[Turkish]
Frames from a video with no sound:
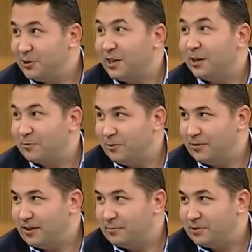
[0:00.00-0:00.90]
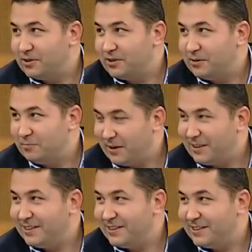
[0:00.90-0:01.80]
şarap göndermiş.
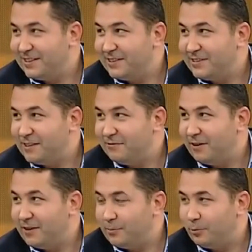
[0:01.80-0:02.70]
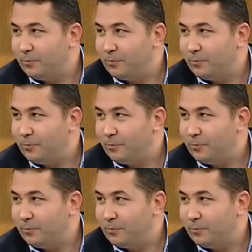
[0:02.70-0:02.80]
Belgedeki geçen ifade bu.